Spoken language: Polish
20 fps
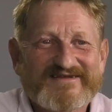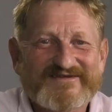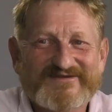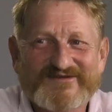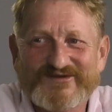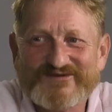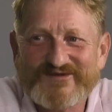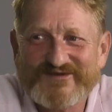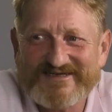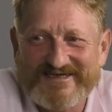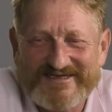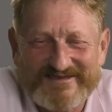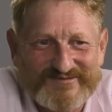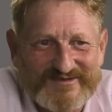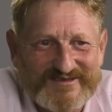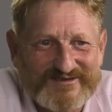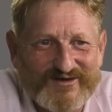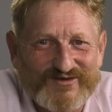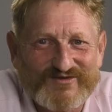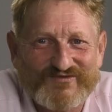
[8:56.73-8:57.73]
No to
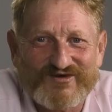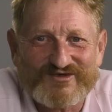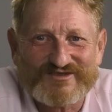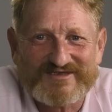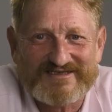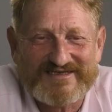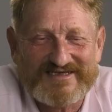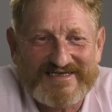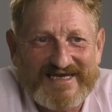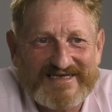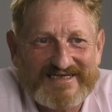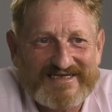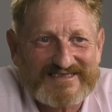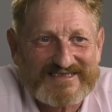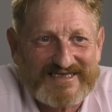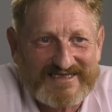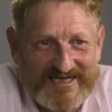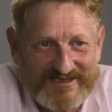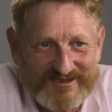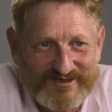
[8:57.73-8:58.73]
żeśmy sobie otworzyli, jeden
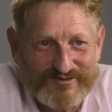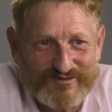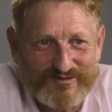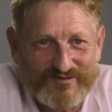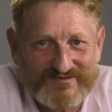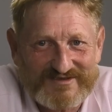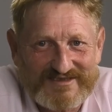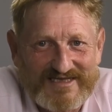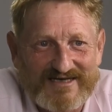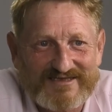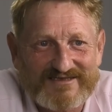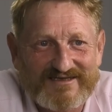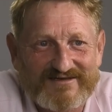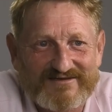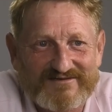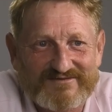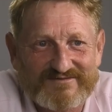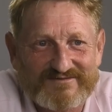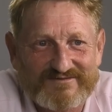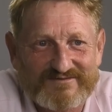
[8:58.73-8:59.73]
z chnatyków,
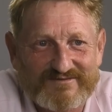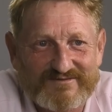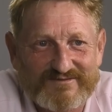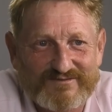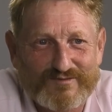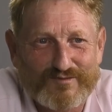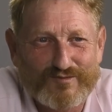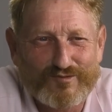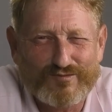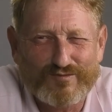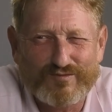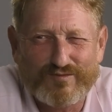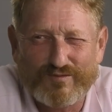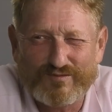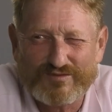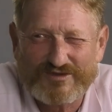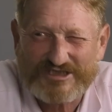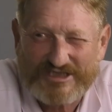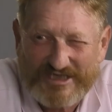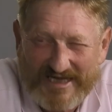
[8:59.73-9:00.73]
starszy,
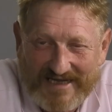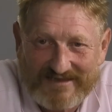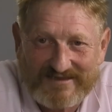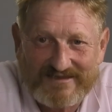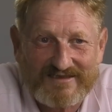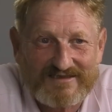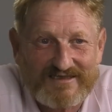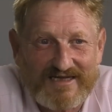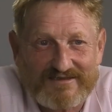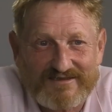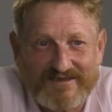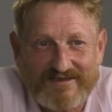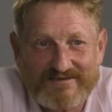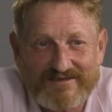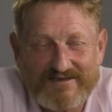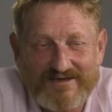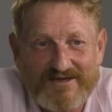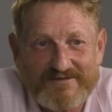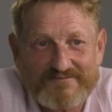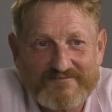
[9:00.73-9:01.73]
średni
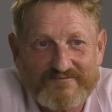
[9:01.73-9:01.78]
chnatyk,